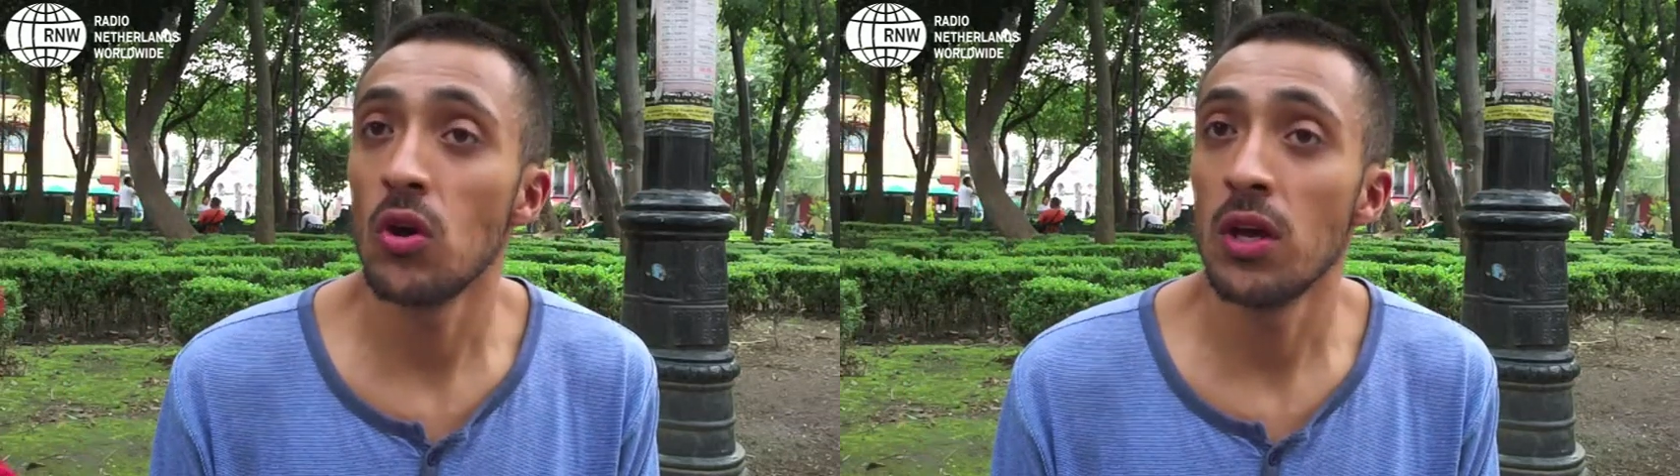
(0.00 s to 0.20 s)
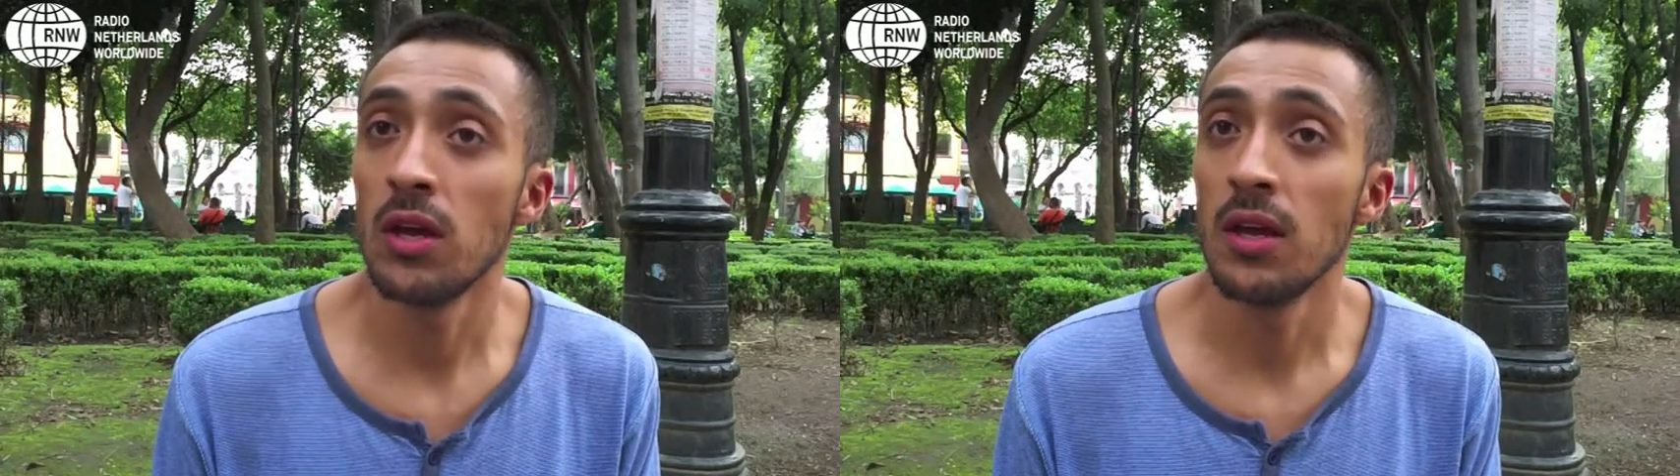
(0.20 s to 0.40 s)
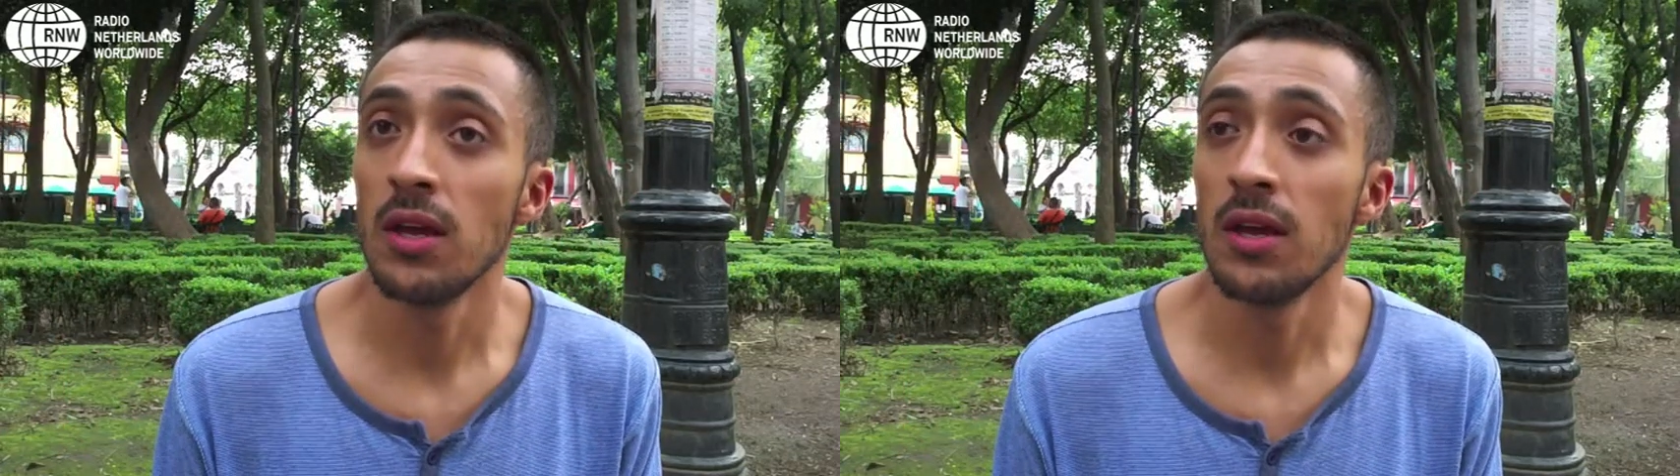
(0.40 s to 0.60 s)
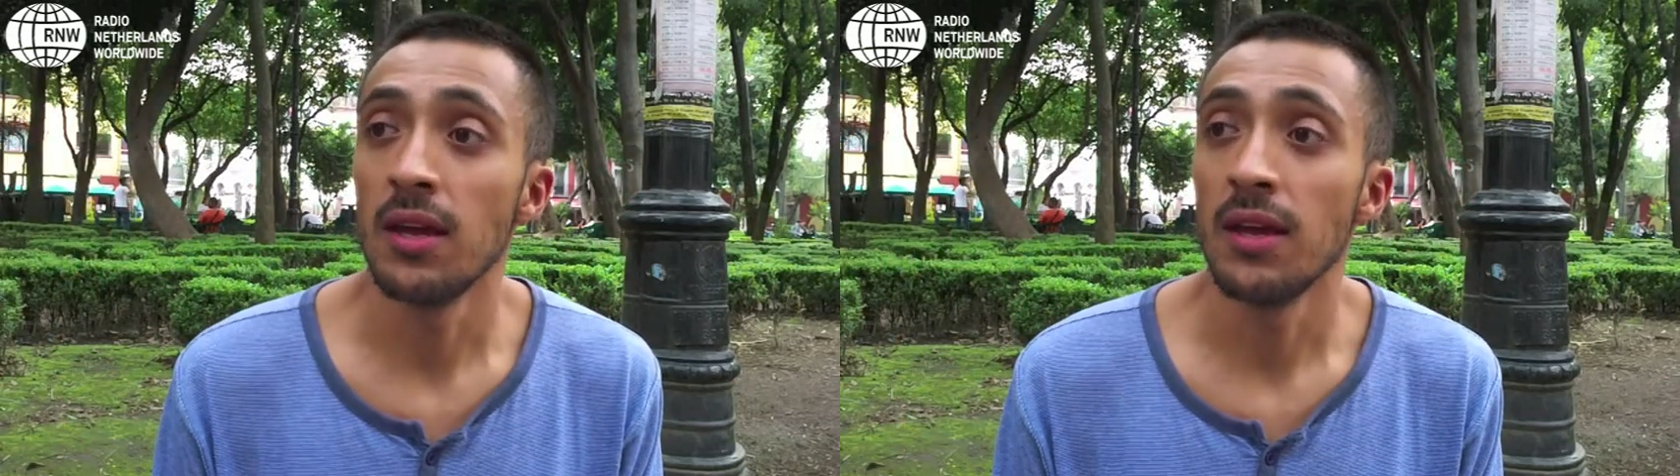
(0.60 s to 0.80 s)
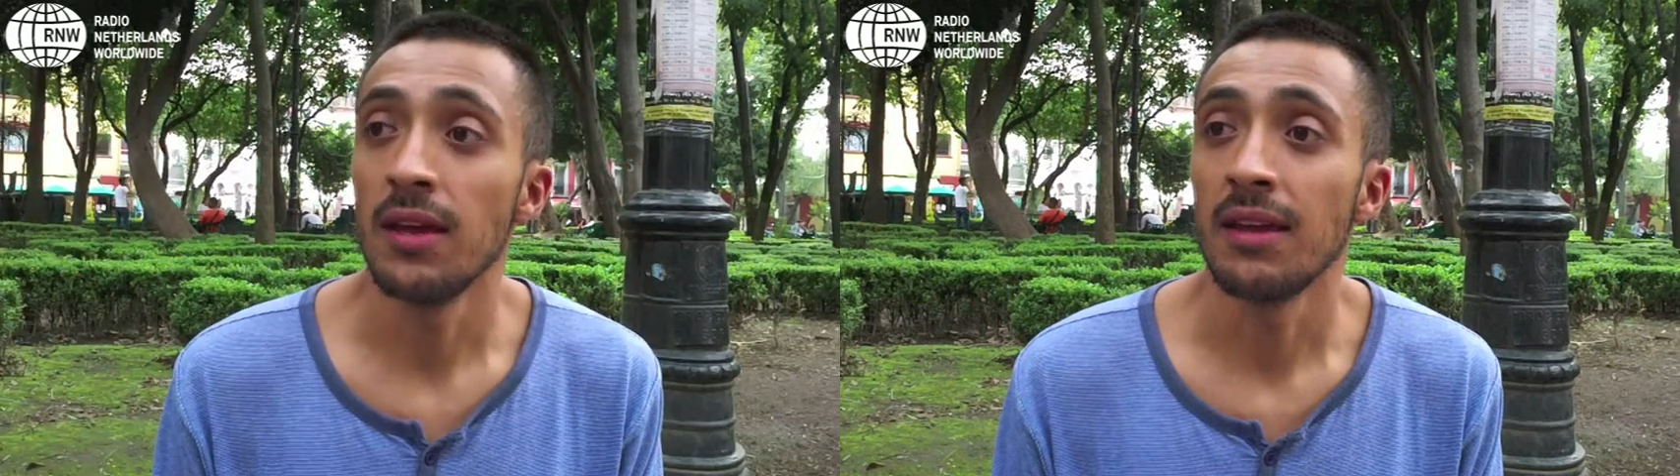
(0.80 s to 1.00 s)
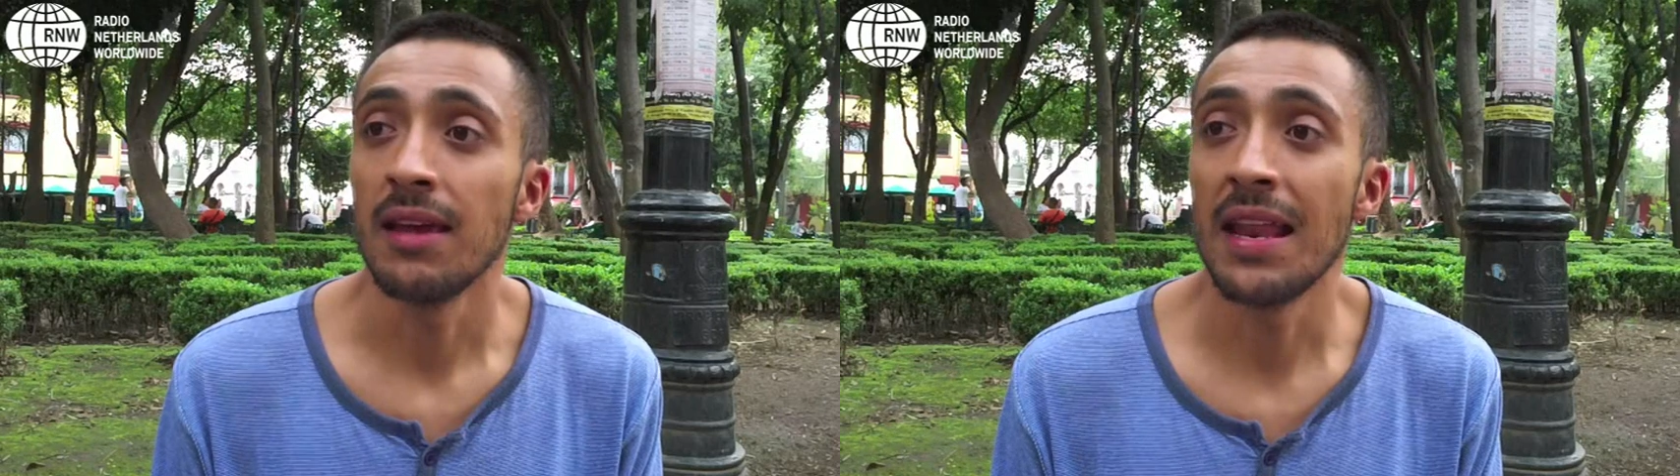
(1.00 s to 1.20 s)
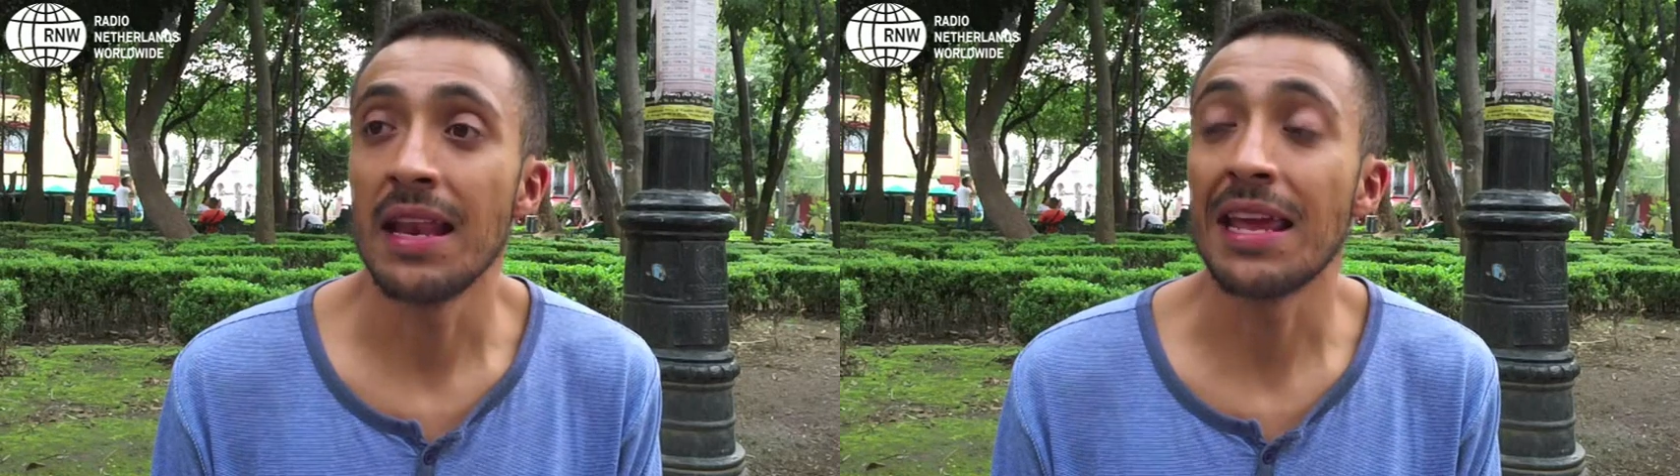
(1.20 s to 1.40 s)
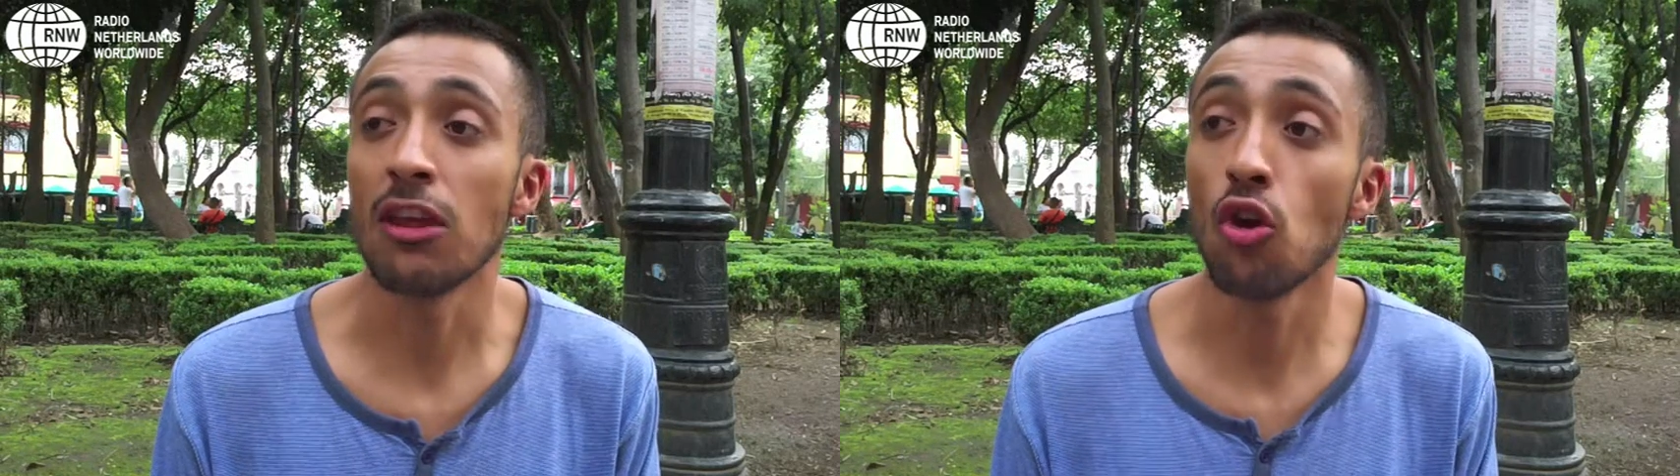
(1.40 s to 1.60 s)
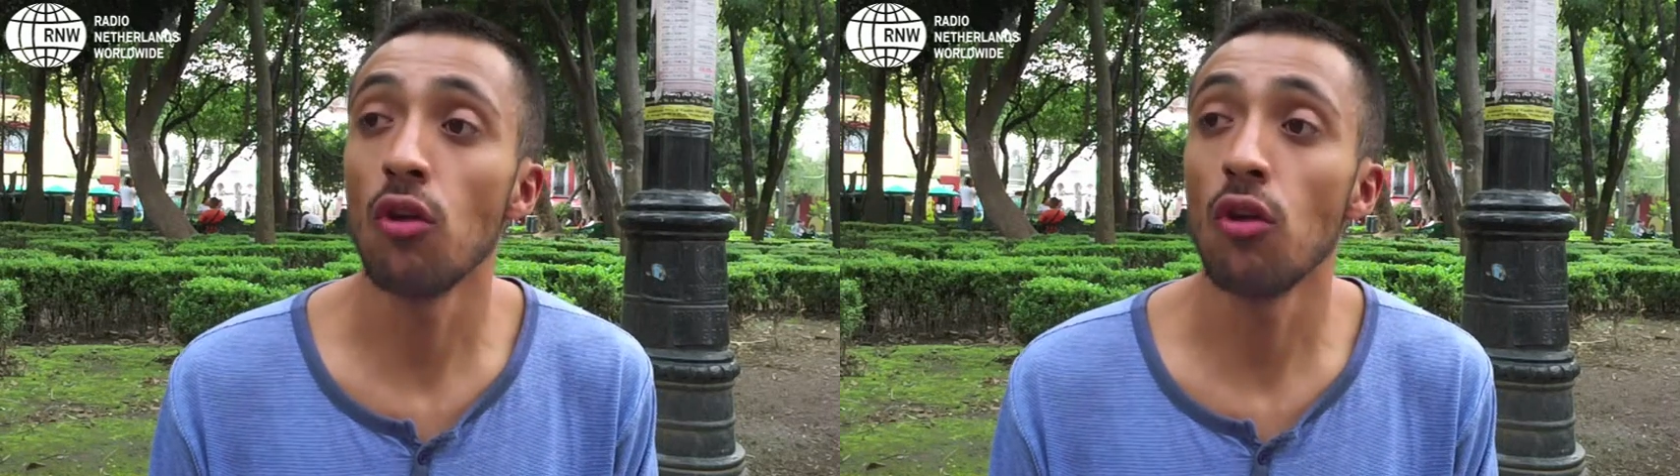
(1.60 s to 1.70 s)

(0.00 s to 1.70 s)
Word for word: en el que yo